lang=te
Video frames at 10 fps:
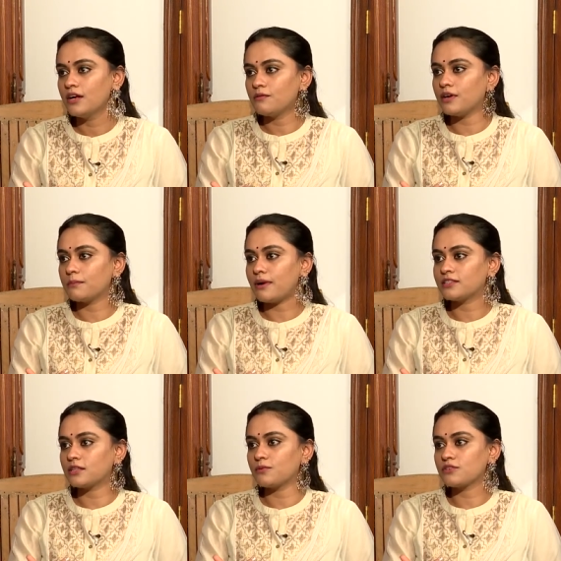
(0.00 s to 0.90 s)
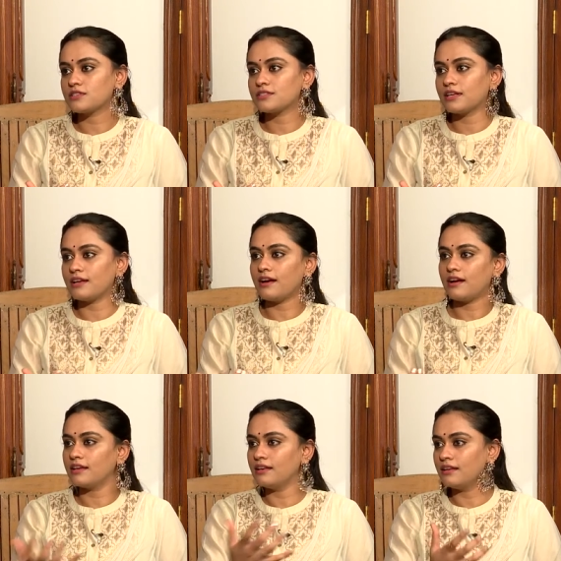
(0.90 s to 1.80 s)
వారు పాత్ర పోషిస్తే
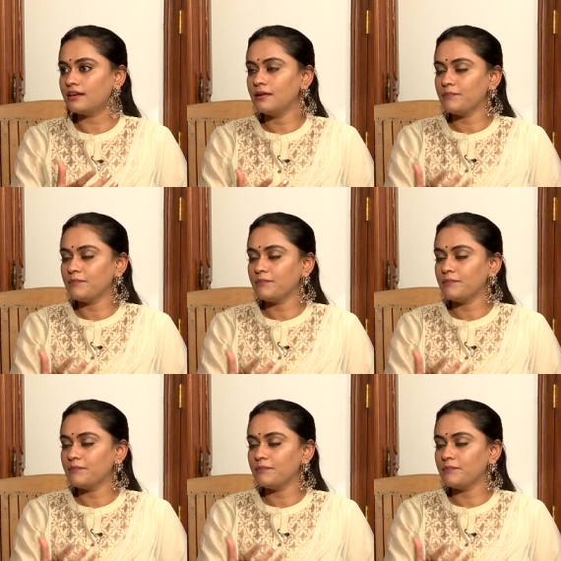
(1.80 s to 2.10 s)
ఆయన్ని